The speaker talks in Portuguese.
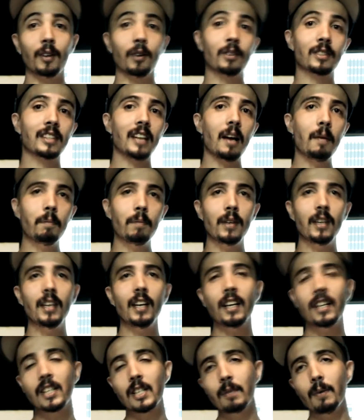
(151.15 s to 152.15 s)
Eu
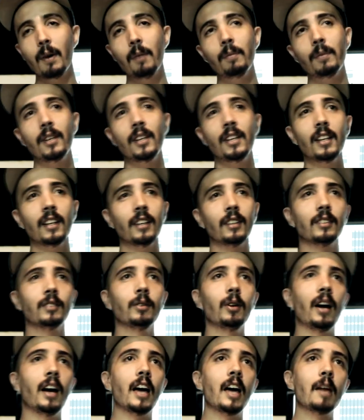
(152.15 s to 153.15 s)
sabia que tinha uma mina
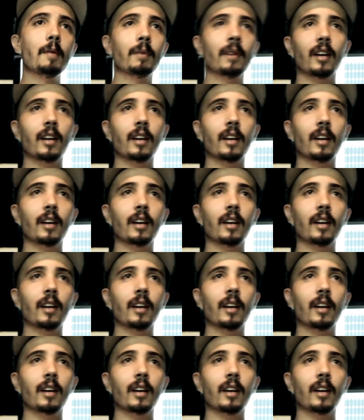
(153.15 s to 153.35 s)
do rap,